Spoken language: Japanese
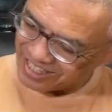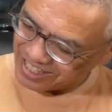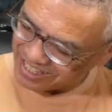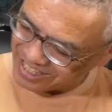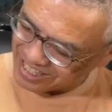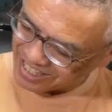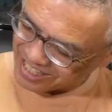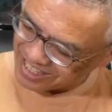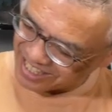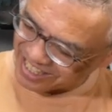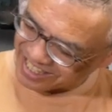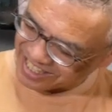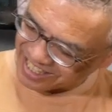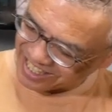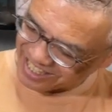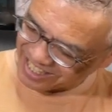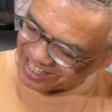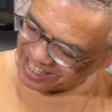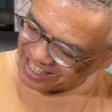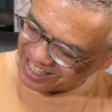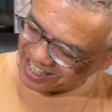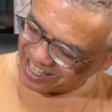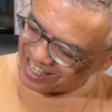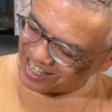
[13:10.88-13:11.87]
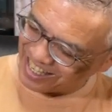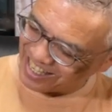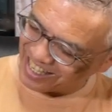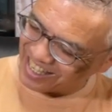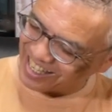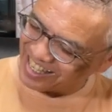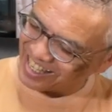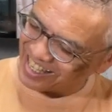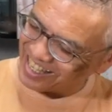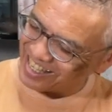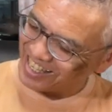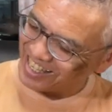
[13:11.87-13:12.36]
なんだったっけ。
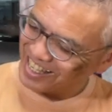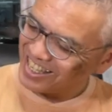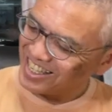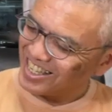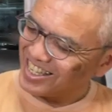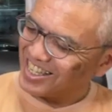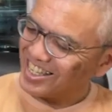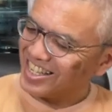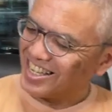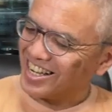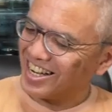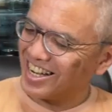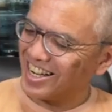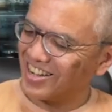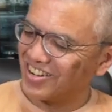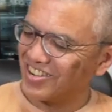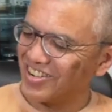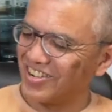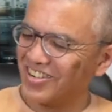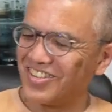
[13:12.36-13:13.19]
レ